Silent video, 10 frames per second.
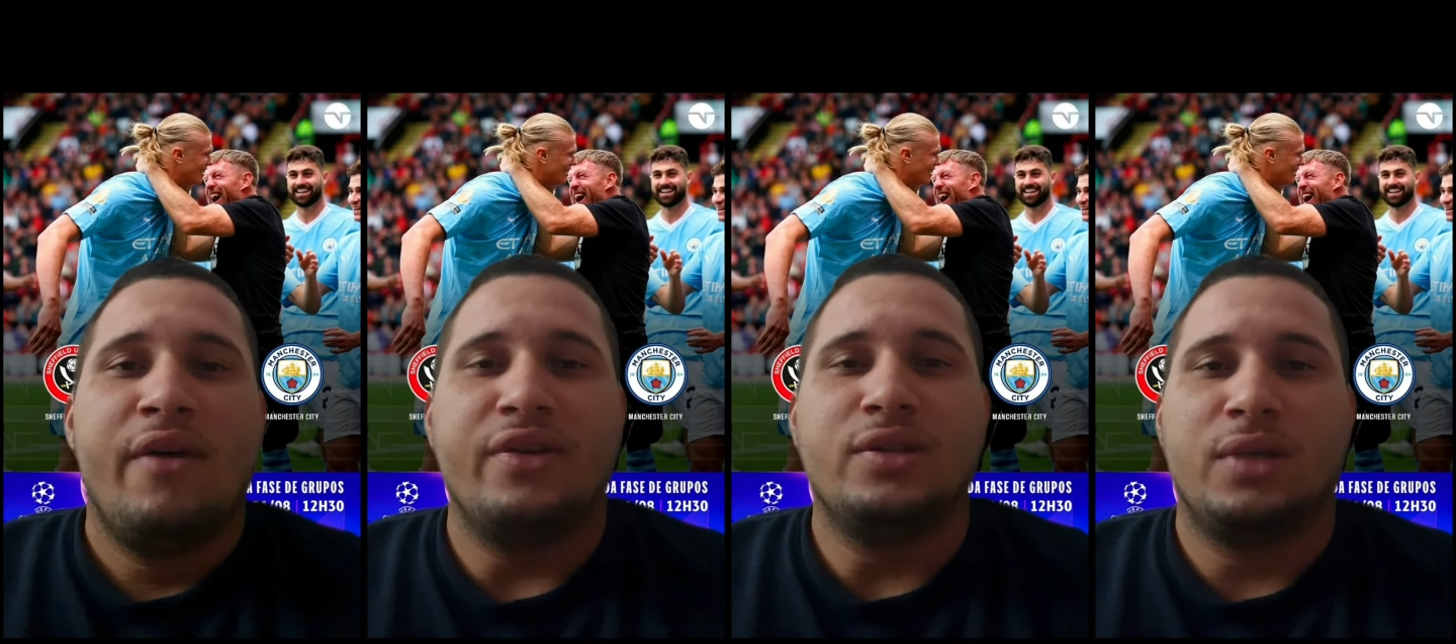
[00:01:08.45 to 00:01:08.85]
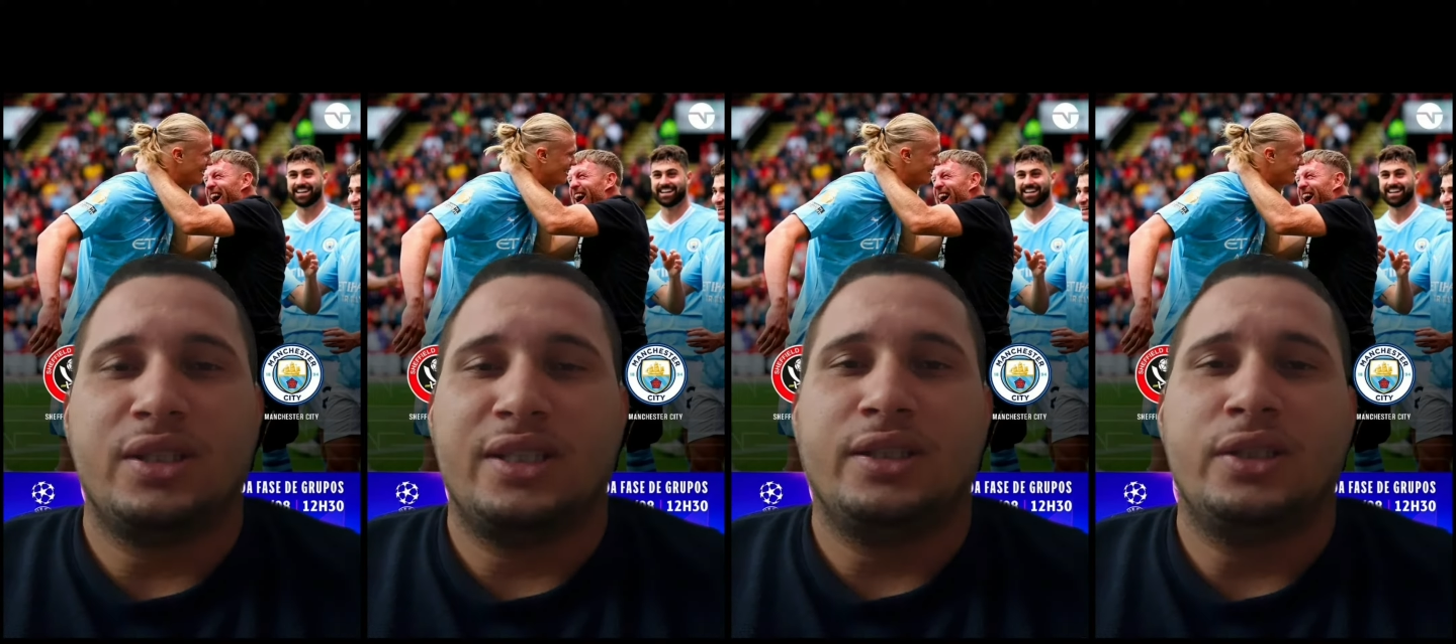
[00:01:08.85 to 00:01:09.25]
Fez
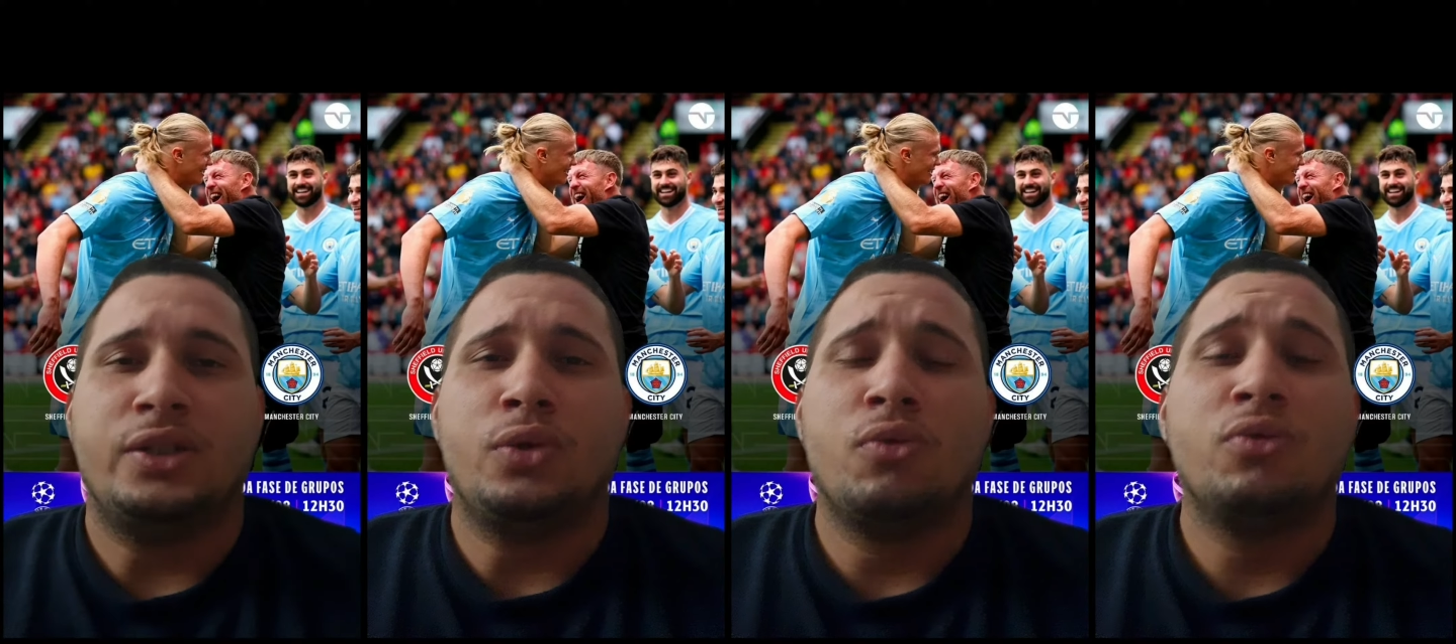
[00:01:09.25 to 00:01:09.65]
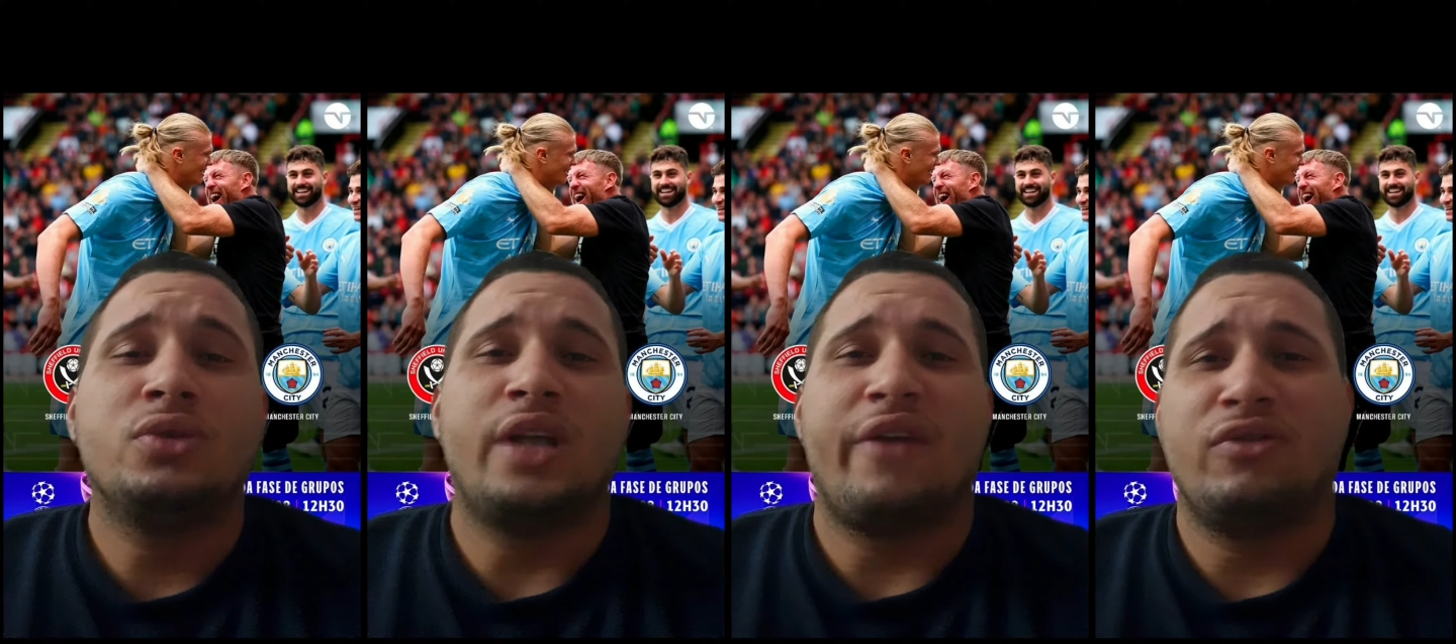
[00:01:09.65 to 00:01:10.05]
Manchester City 1,
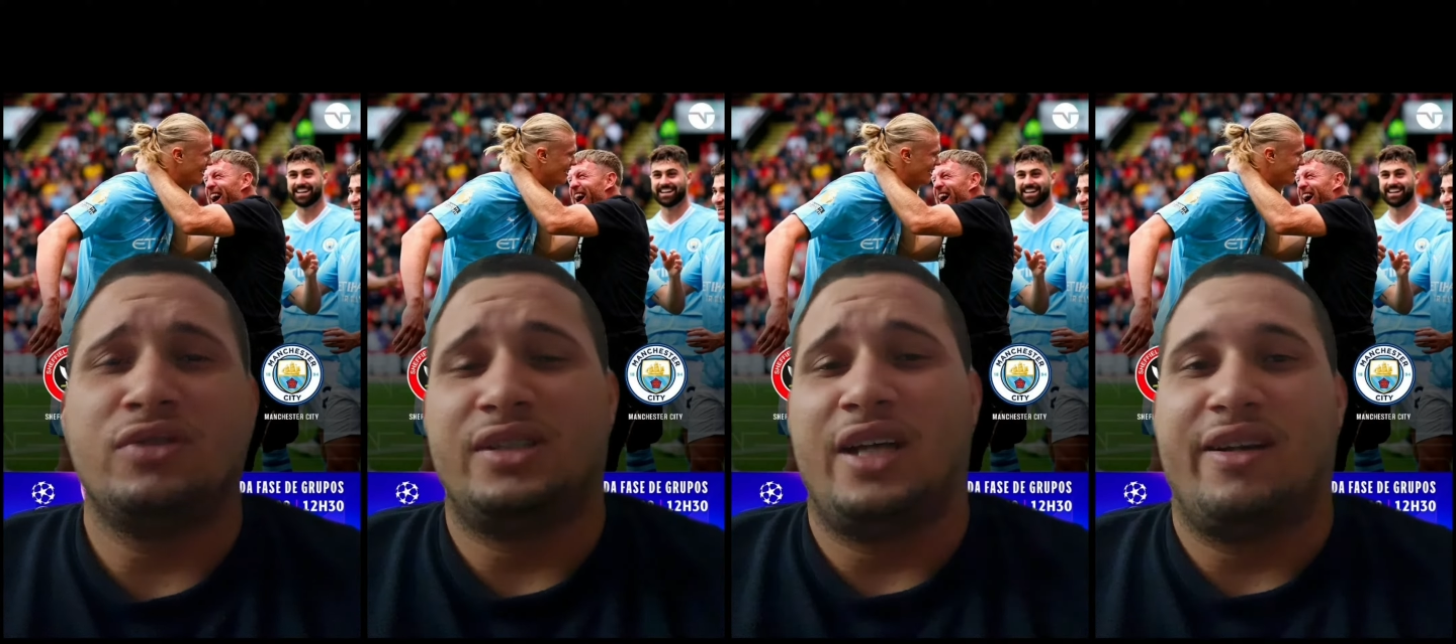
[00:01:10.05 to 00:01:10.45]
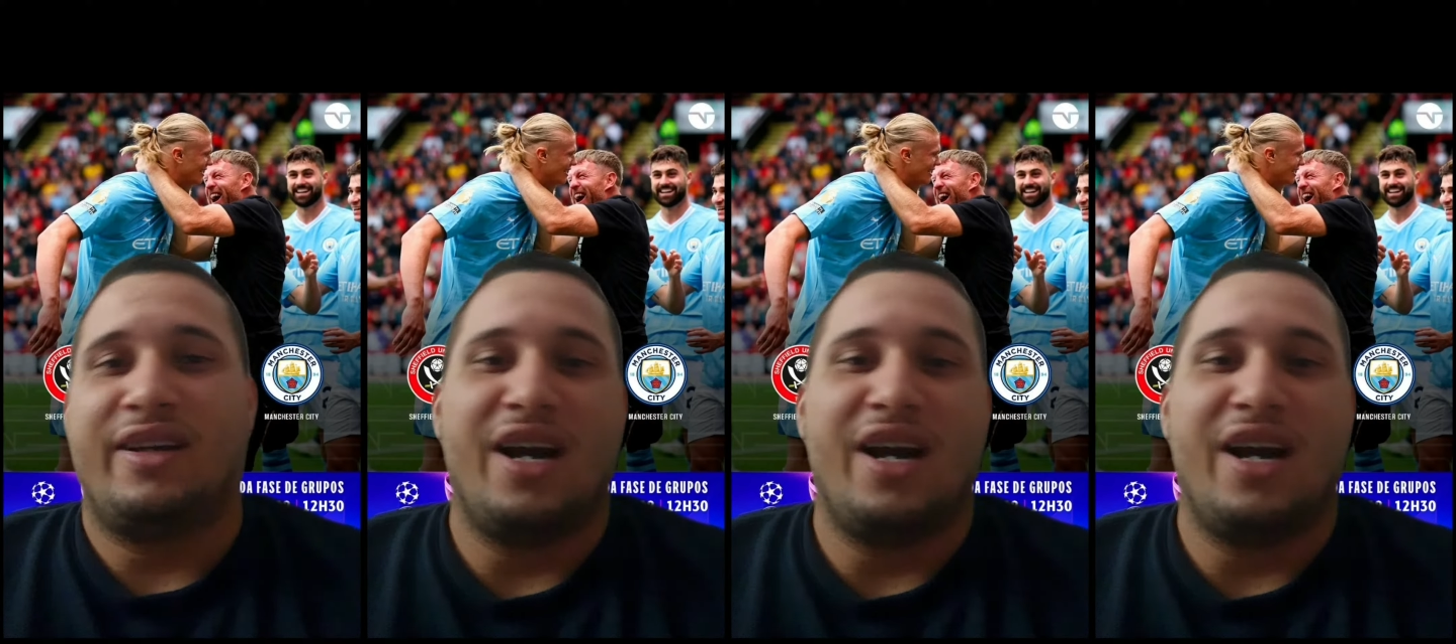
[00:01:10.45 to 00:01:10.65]
Sheffield 0.